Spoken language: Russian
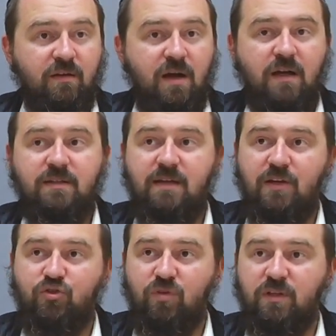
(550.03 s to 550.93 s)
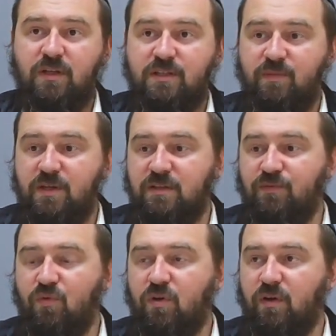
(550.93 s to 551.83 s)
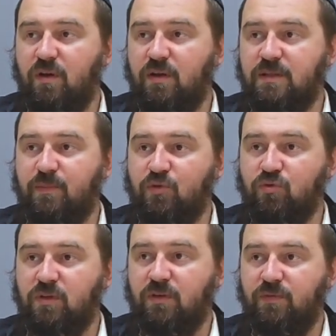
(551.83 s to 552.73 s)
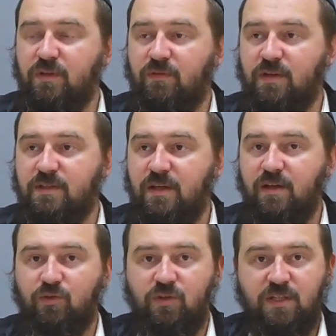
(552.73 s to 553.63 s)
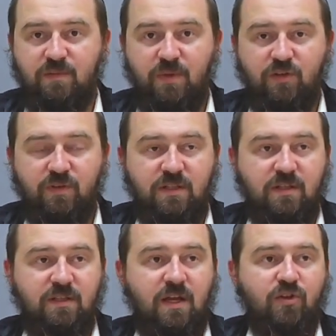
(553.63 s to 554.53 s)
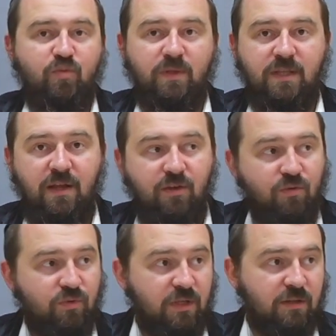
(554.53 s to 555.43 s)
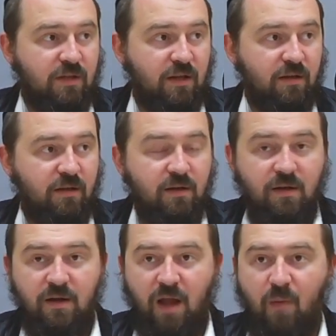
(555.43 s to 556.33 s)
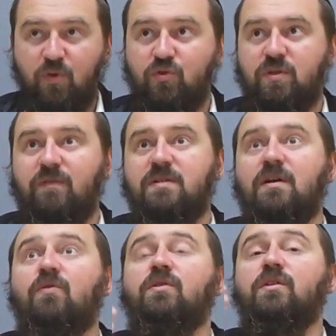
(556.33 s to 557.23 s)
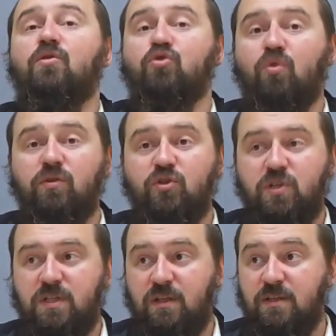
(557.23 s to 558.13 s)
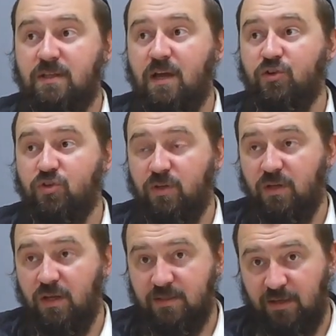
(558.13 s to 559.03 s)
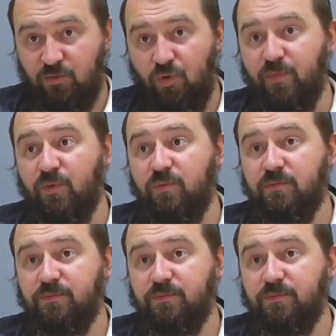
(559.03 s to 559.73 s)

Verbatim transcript: Как знать, что это смесь двух э, запрещенных видов растений, которые нельзя смешивать, если не знаешь ботанику и так далее. Как можно установить законы Рошходыш, если ты не знаешь астрономию?